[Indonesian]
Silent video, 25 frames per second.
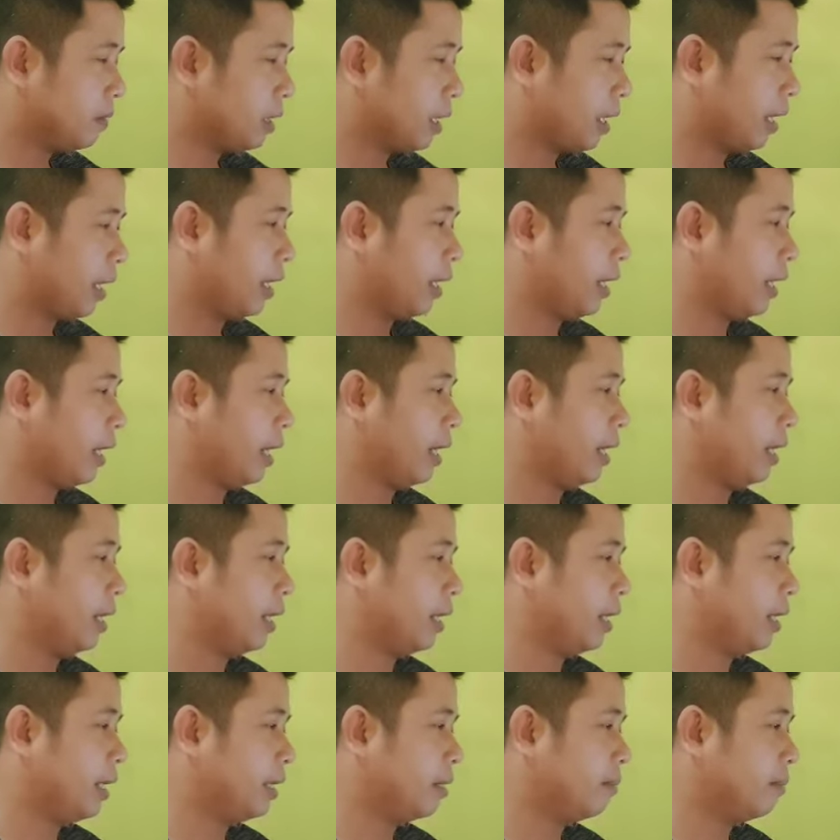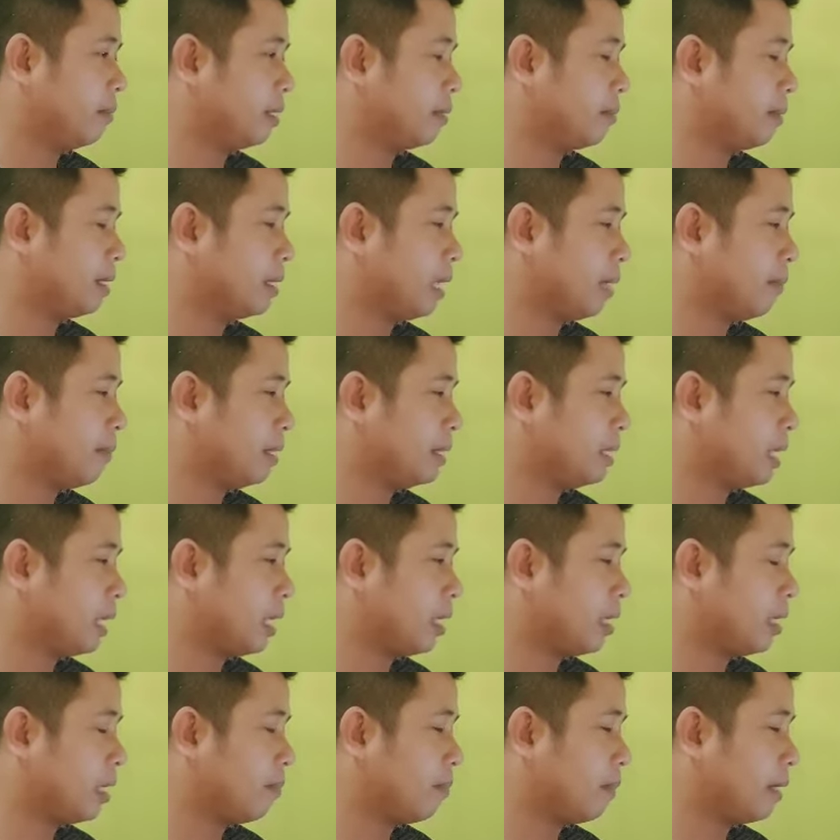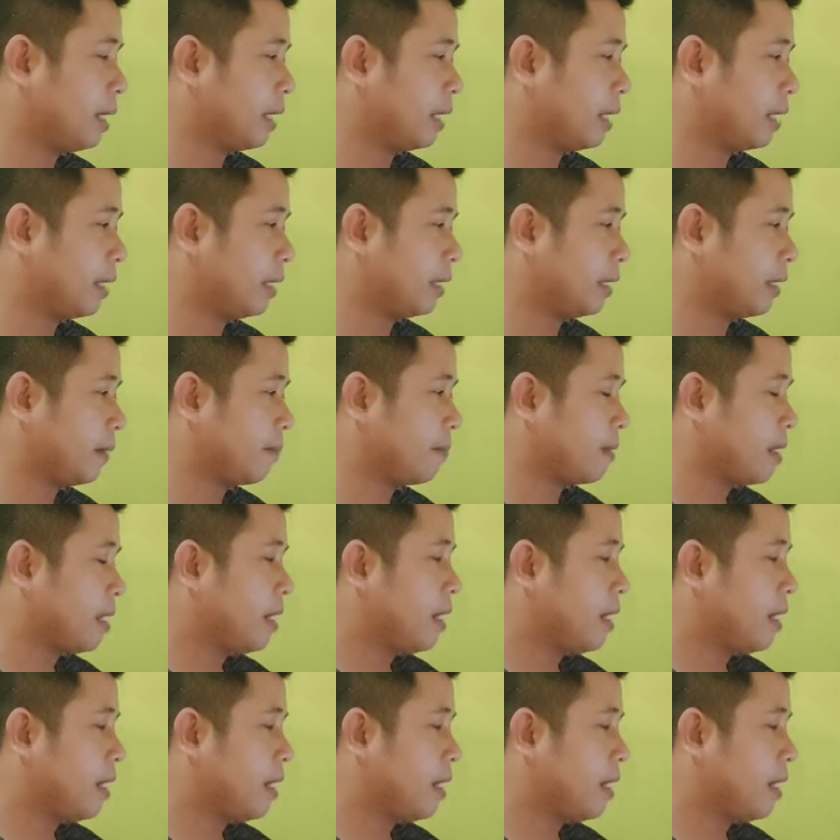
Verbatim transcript: okay, nah ini dia teman-teman saya bacakan kepada kita.